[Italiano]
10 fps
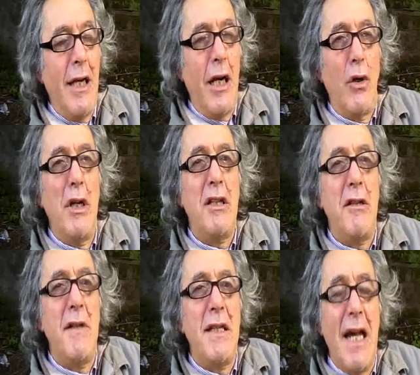della
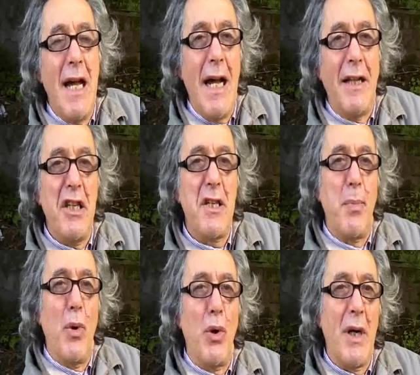collettività a
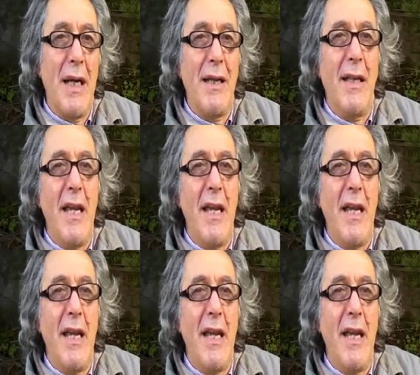disporre